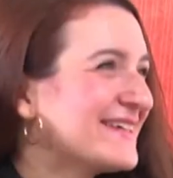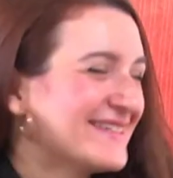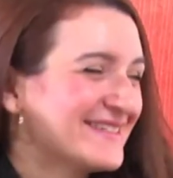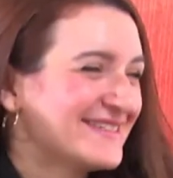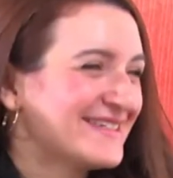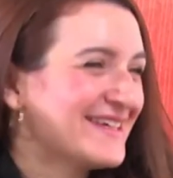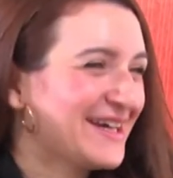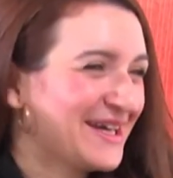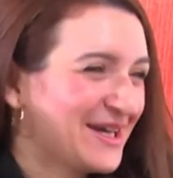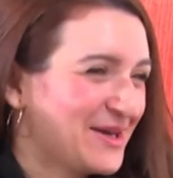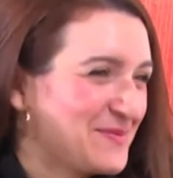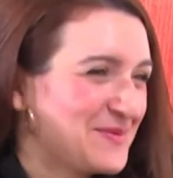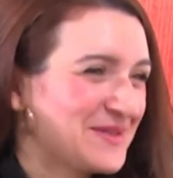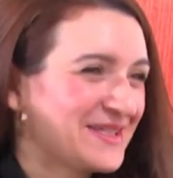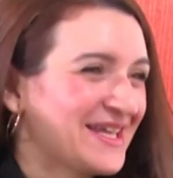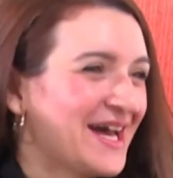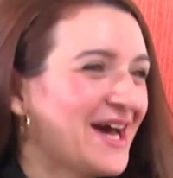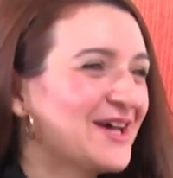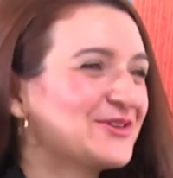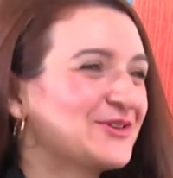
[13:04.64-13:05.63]
sì, è
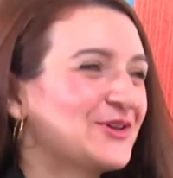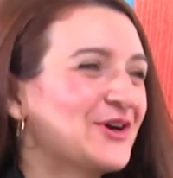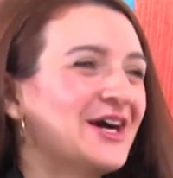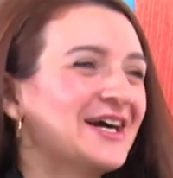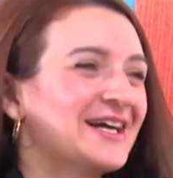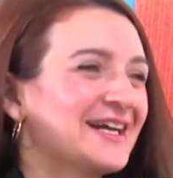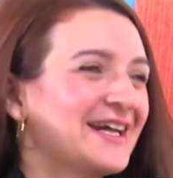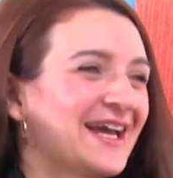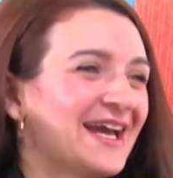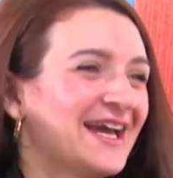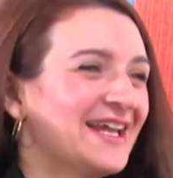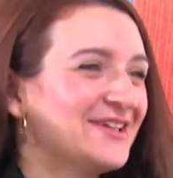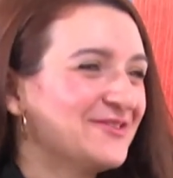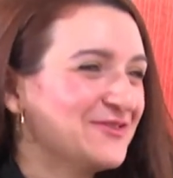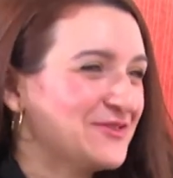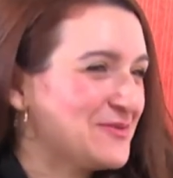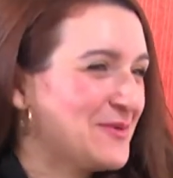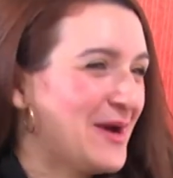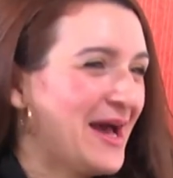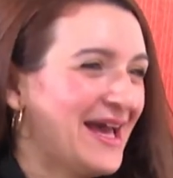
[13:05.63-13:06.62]
capitato anche
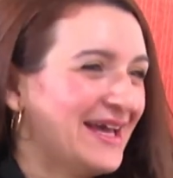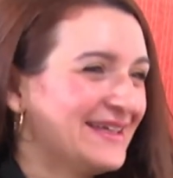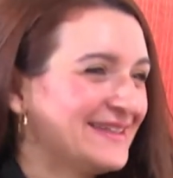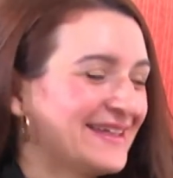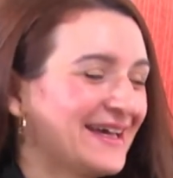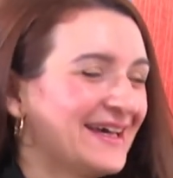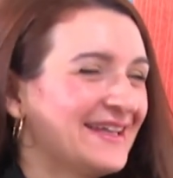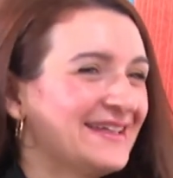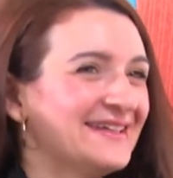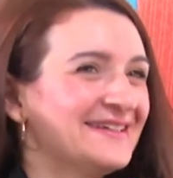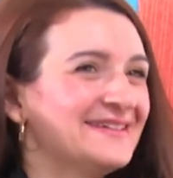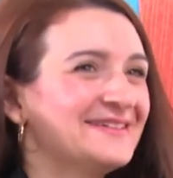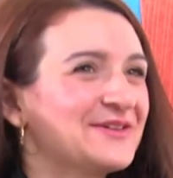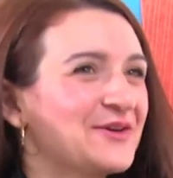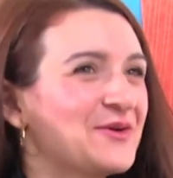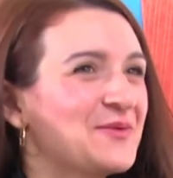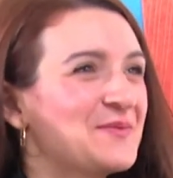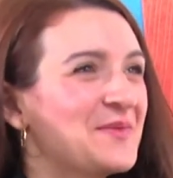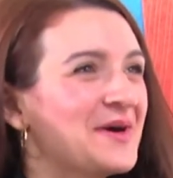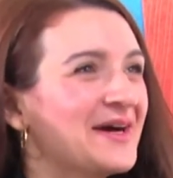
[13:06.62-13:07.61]
l'heavy metal,
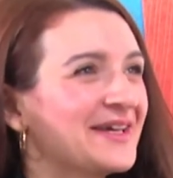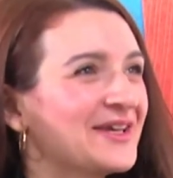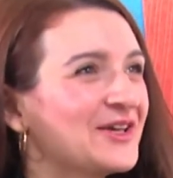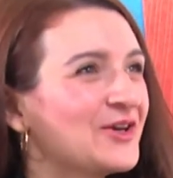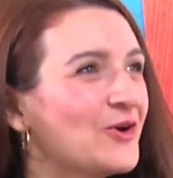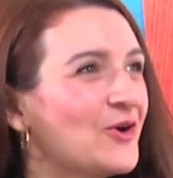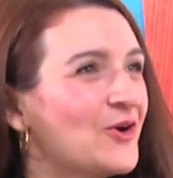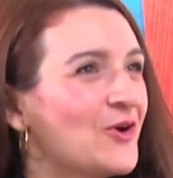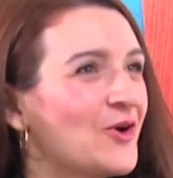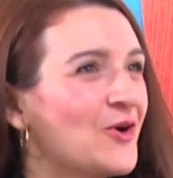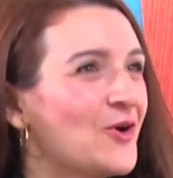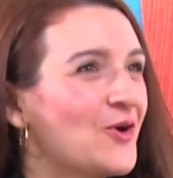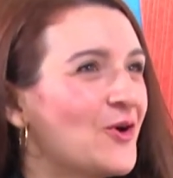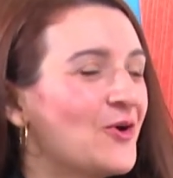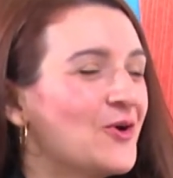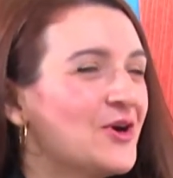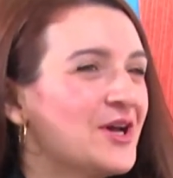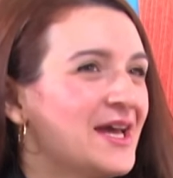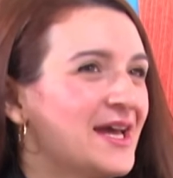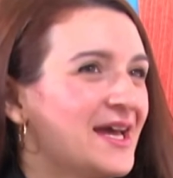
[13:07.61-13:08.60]
insomma,
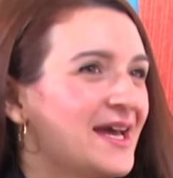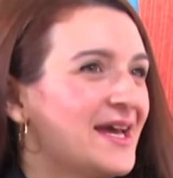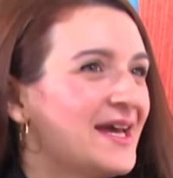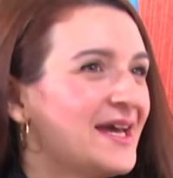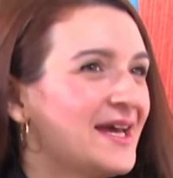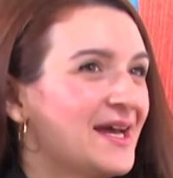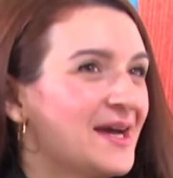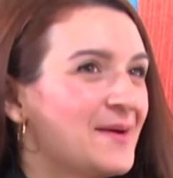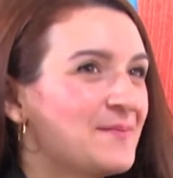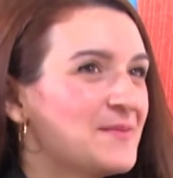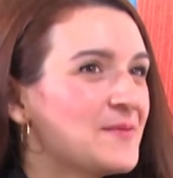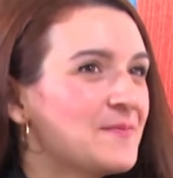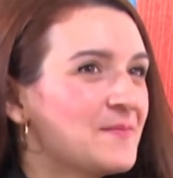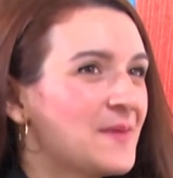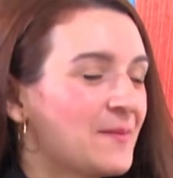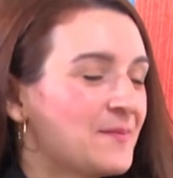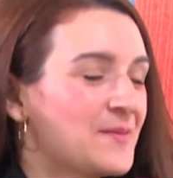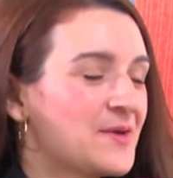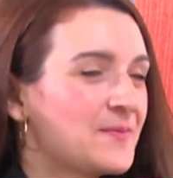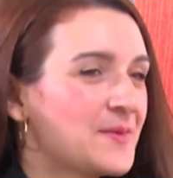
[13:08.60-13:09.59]
io eh, a, me,
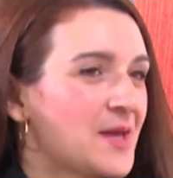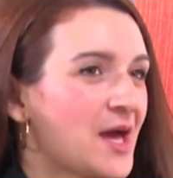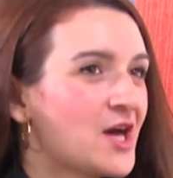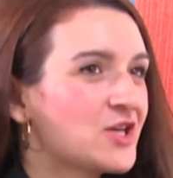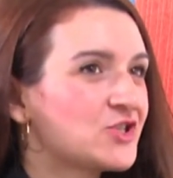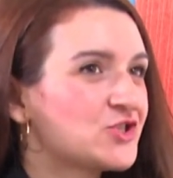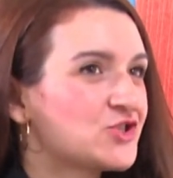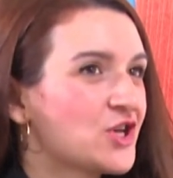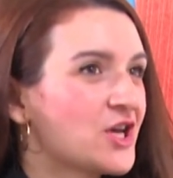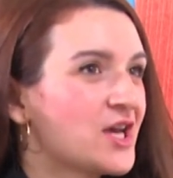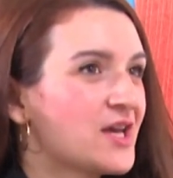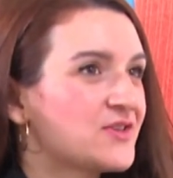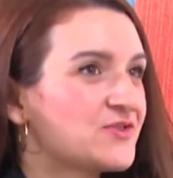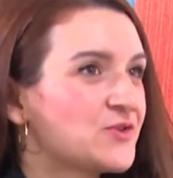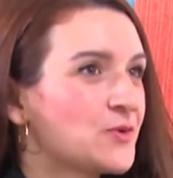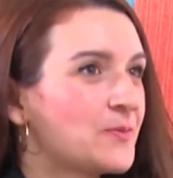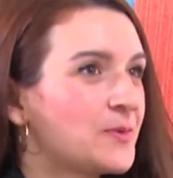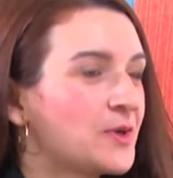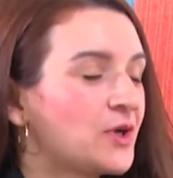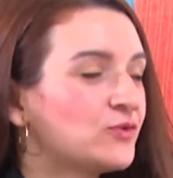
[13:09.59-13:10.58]
a, me, piace
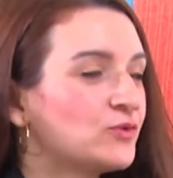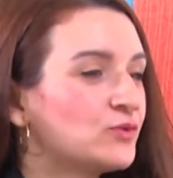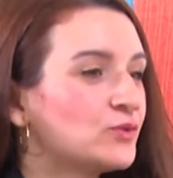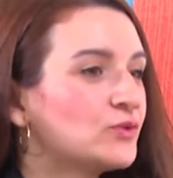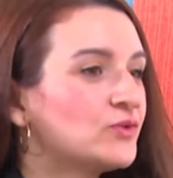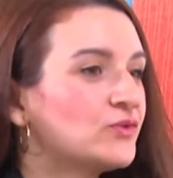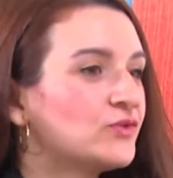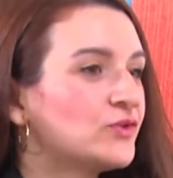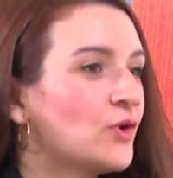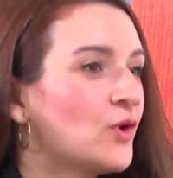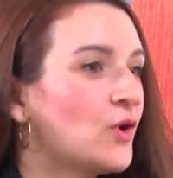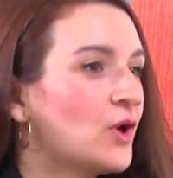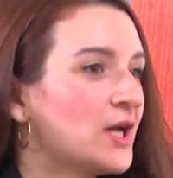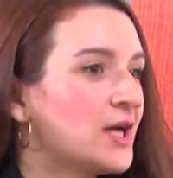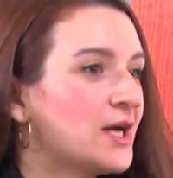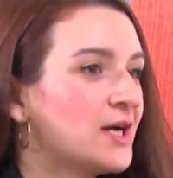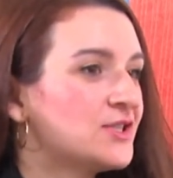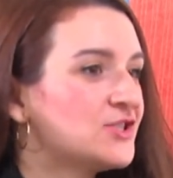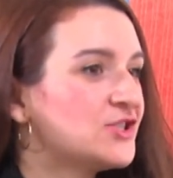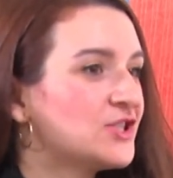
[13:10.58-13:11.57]
soprattutto
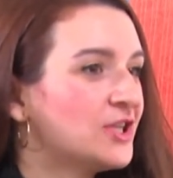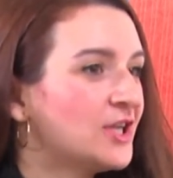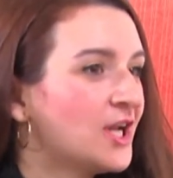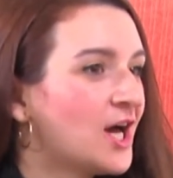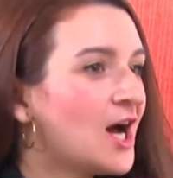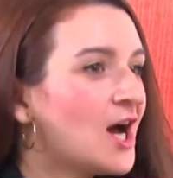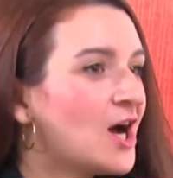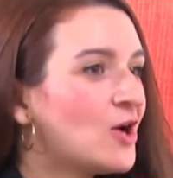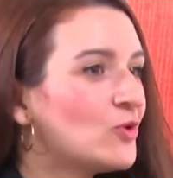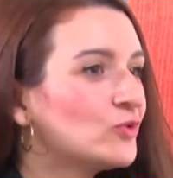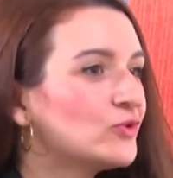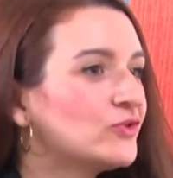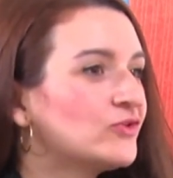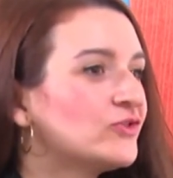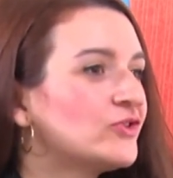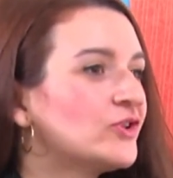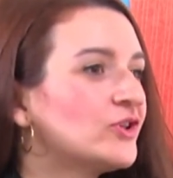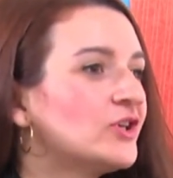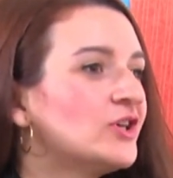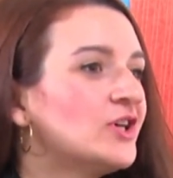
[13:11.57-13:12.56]
la chill out,